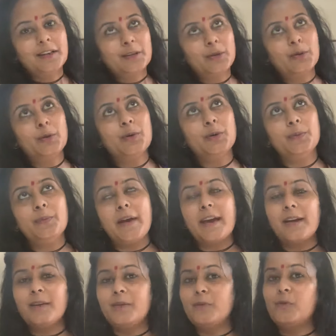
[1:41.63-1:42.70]
तो मैं
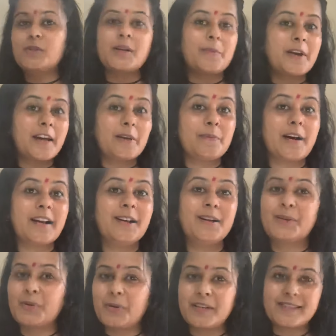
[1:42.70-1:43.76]
उसे भी कई बार
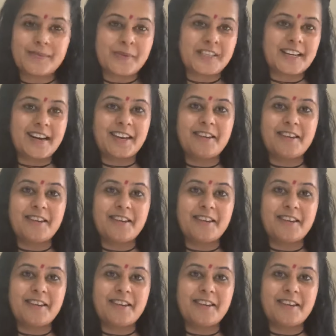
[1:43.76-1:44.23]
थोड़ा सा बचा